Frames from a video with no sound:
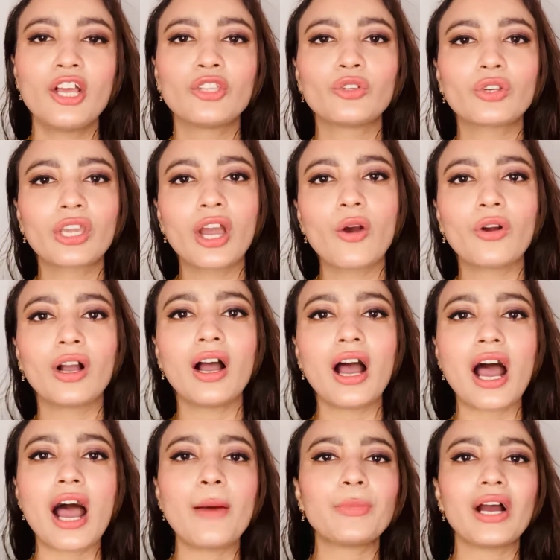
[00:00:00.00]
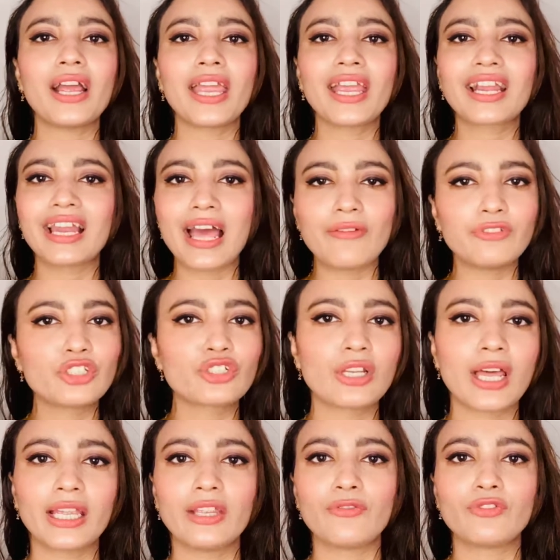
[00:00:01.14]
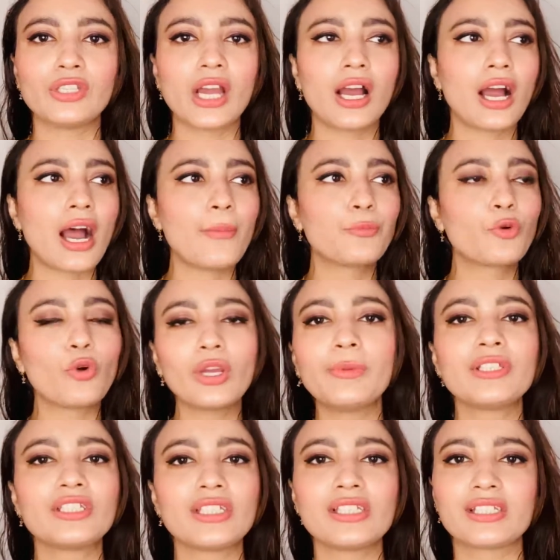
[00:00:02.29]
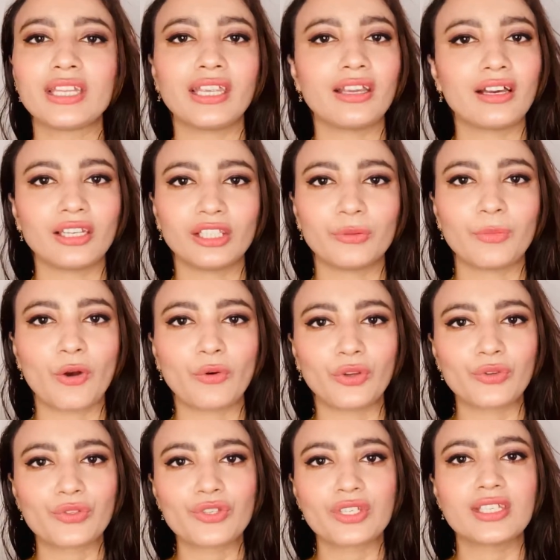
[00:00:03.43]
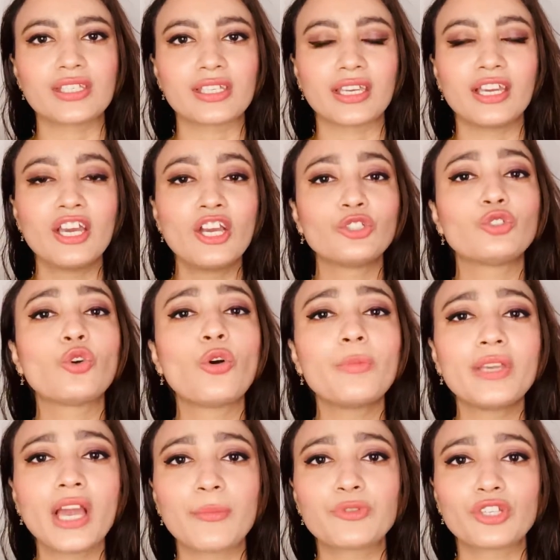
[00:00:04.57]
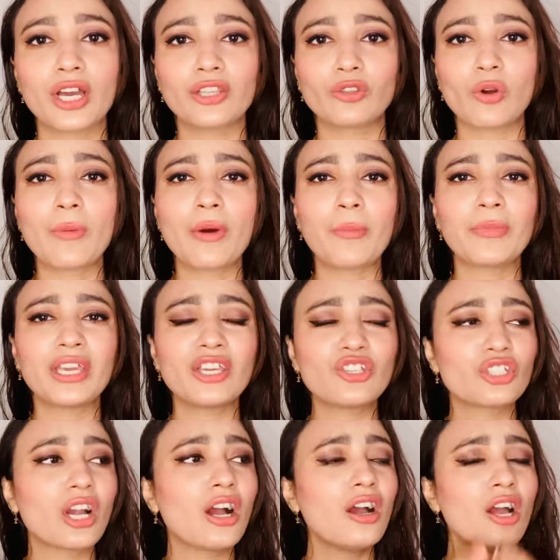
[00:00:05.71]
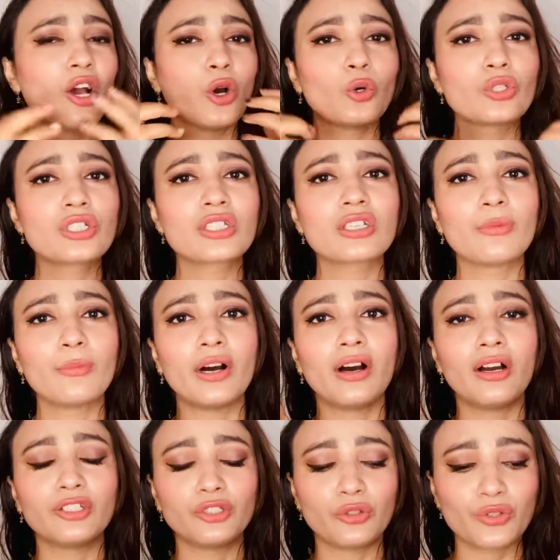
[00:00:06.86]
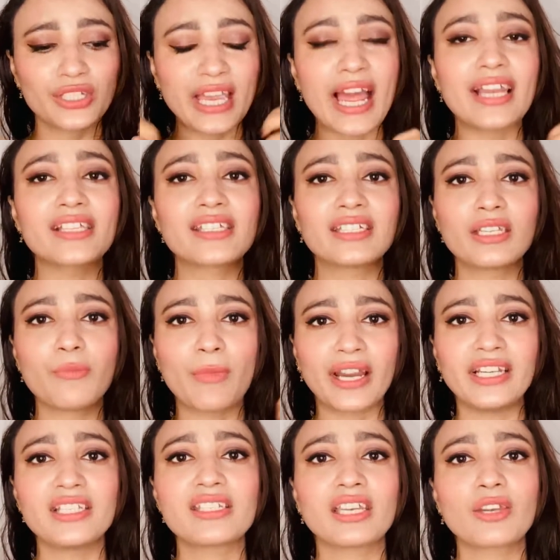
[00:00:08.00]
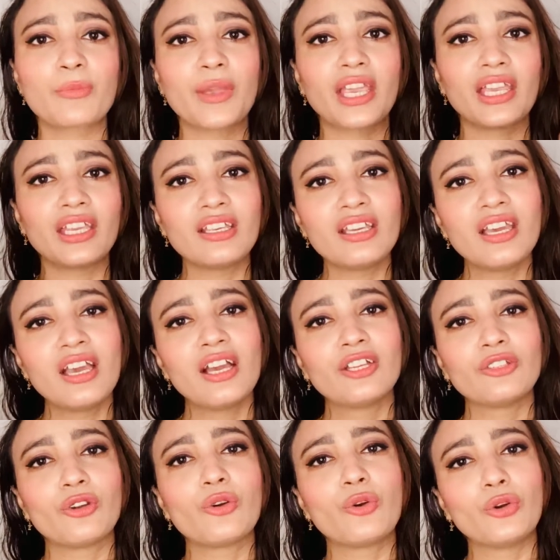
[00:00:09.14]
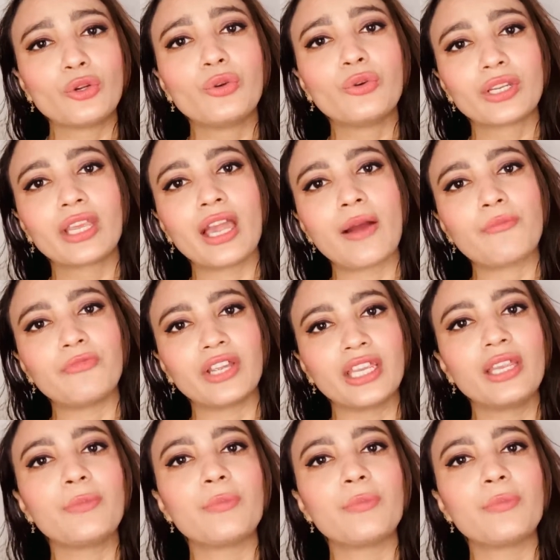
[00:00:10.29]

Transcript: तो क्या होगा आप एक लेविश लाइफ या आप कोई भी चीज नहीं खरीद पाओगे उस चीज से जो भी आप चाहते हो आप हमेशा उस यू नो स्कैसिटी माइंडसेट में ही यू नो घुट घुट के आप वहीं